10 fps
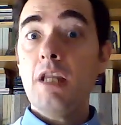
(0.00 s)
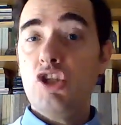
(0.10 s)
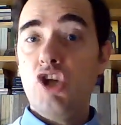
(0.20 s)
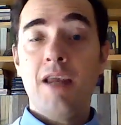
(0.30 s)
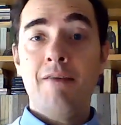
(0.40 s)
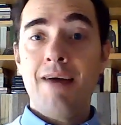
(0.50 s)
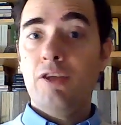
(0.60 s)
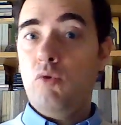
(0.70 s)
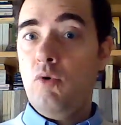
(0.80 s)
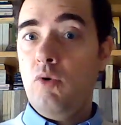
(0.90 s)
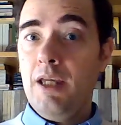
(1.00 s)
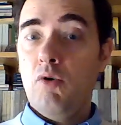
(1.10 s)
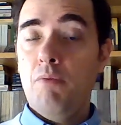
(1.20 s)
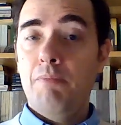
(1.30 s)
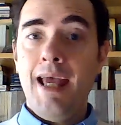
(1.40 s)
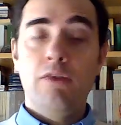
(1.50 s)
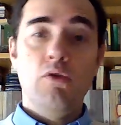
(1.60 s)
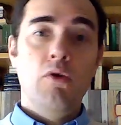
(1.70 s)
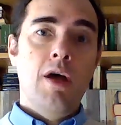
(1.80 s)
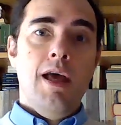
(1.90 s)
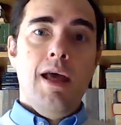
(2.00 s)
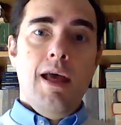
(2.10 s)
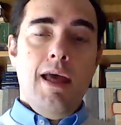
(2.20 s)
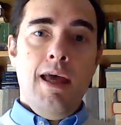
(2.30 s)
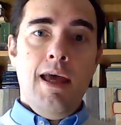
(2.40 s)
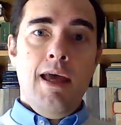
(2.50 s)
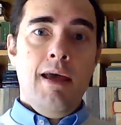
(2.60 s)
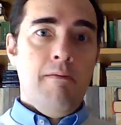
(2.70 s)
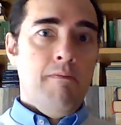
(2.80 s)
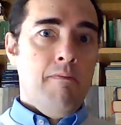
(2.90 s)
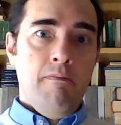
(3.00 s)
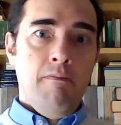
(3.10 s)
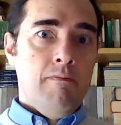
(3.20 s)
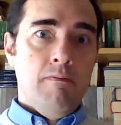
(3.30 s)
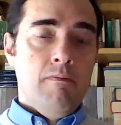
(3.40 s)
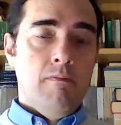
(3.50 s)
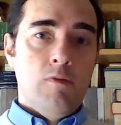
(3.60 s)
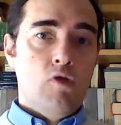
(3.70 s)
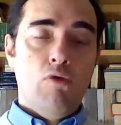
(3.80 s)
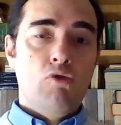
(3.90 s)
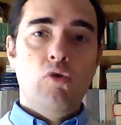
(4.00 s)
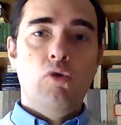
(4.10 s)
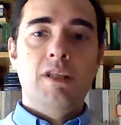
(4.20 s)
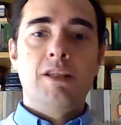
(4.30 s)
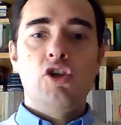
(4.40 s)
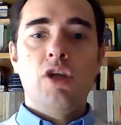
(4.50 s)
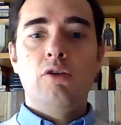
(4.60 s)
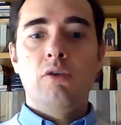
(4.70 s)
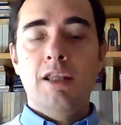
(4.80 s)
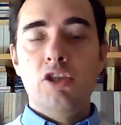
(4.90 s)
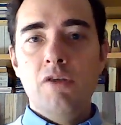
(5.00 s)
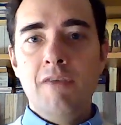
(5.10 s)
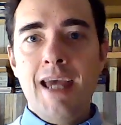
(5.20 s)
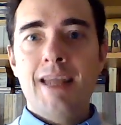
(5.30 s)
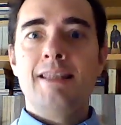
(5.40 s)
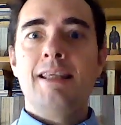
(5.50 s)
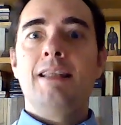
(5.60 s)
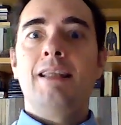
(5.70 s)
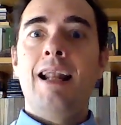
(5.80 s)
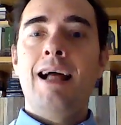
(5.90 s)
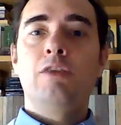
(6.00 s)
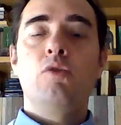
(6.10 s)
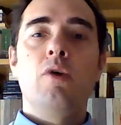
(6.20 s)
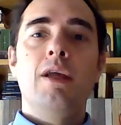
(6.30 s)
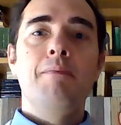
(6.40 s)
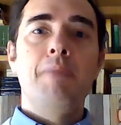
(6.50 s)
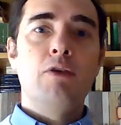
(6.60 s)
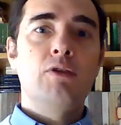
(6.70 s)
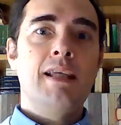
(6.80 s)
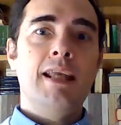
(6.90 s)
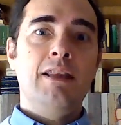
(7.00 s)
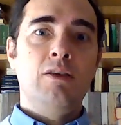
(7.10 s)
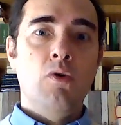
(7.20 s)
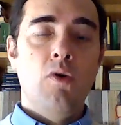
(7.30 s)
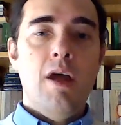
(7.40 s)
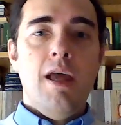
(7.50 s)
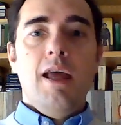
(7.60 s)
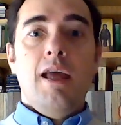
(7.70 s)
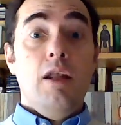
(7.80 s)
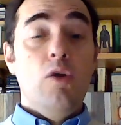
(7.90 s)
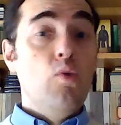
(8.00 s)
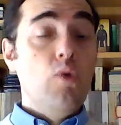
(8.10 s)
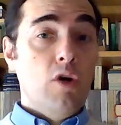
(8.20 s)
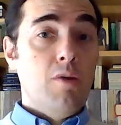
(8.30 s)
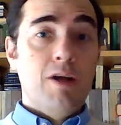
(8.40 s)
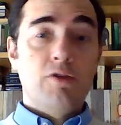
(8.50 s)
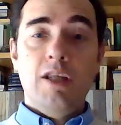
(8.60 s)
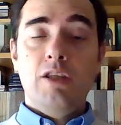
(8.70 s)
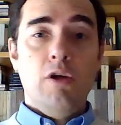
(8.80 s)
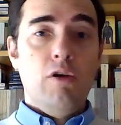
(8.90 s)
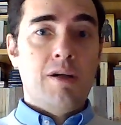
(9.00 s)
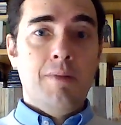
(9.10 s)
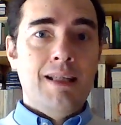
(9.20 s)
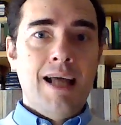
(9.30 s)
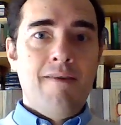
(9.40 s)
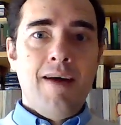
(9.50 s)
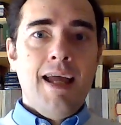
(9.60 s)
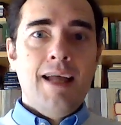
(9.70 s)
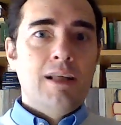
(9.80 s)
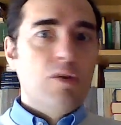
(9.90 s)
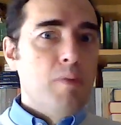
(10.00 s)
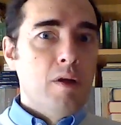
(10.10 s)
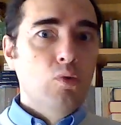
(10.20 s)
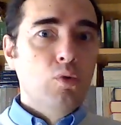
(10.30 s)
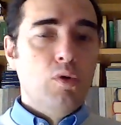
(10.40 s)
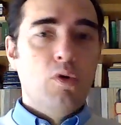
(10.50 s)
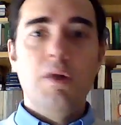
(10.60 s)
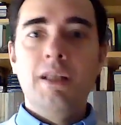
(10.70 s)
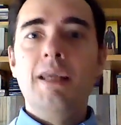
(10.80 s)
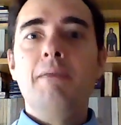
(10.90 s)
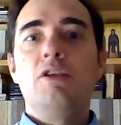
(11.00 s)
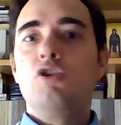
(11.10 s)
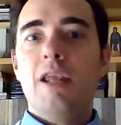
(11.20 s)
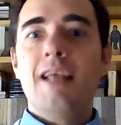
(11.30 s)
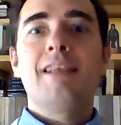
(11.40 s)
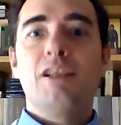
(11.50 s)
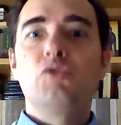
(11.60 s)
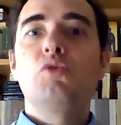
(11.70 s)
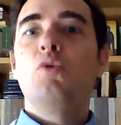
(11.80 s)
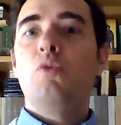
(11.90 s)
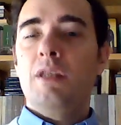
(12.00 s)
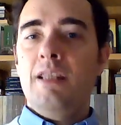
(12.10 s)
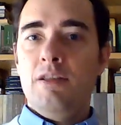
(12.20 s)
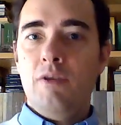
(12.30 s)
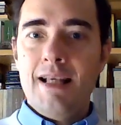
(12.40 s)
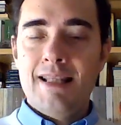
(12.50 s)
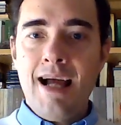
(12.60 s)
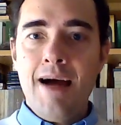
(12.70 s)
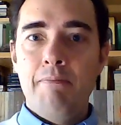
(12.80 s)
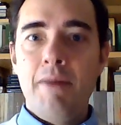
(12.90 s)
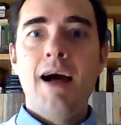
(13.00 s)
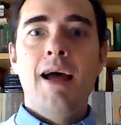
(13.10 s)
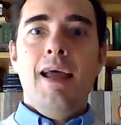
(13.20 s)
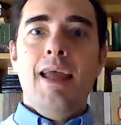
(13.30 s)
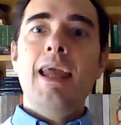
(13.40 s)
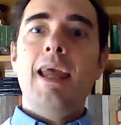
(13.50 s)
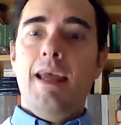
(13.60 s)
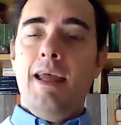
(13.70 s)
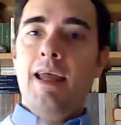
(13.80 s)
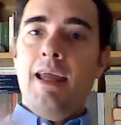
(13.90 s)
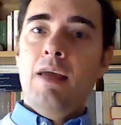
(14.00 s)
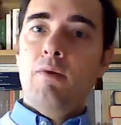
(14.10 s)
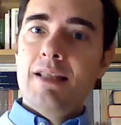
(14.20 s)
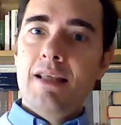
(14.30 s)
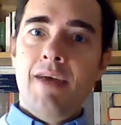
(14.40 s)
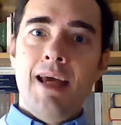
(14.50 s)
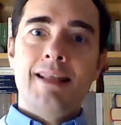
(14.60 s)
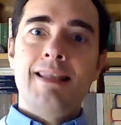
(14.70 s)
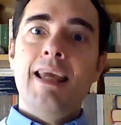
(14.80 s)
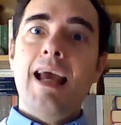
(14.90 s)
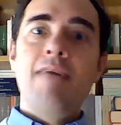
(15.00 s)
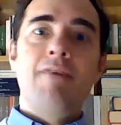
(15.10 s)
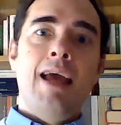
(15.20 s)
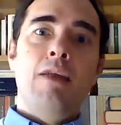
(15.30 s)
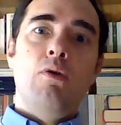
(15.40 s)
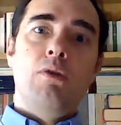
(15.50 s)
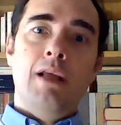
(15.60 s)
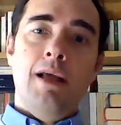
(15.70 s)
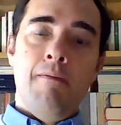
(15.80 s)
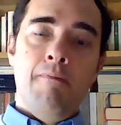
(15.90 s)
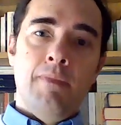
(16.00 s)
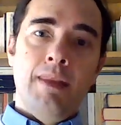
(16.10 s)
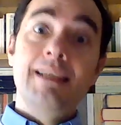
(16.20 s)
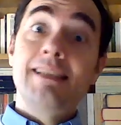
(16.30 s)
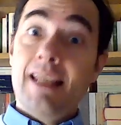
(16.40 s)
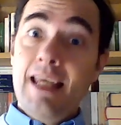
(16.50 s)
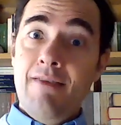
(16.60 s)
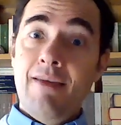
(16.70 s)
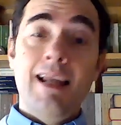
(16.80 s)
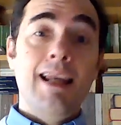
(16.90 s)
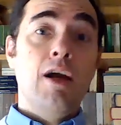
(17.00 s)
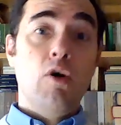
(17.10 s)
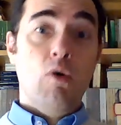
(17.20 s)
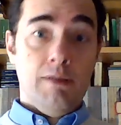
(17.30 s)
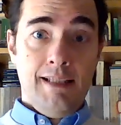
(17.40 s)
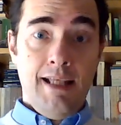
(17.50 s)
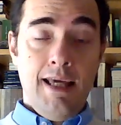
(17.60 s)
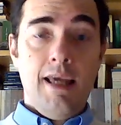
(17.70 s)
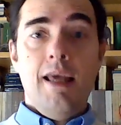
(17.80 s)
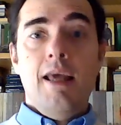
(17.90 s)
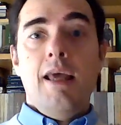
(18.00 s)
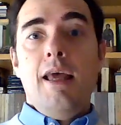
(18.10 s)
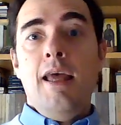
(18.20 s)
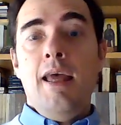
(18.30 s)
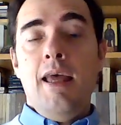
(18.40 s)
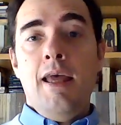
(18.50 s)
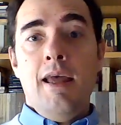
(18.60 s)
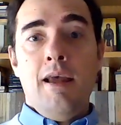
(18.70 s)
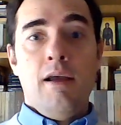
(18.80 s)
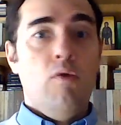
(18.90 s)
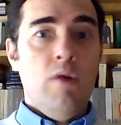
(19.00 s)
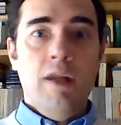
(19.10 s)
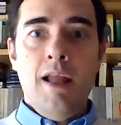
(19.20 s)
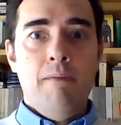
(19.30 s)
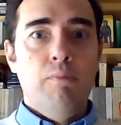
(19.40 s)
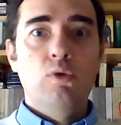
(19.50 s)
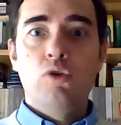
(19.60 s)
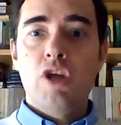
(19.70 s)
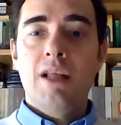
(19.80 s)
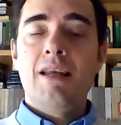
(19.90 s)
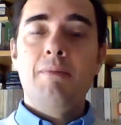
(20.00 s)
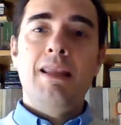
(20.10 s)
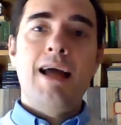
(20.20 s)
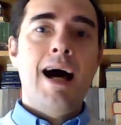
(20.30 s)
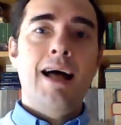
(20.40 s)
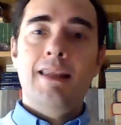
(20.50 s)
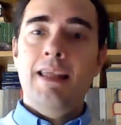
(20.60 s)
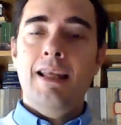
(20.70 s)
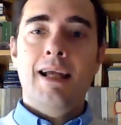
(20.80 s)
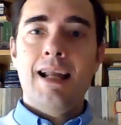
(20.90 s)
Ci è arrivato incompleto, ehm, sono solo 713 versi, tra l'altro il manoscritto l'unico manoscritto che lo tramandava è andato perduto, quindi ci resta solo un'edizione a stampa e eh, in questi versi Avieno ehm, descrive le coste eh, con appunto i centri abitati, le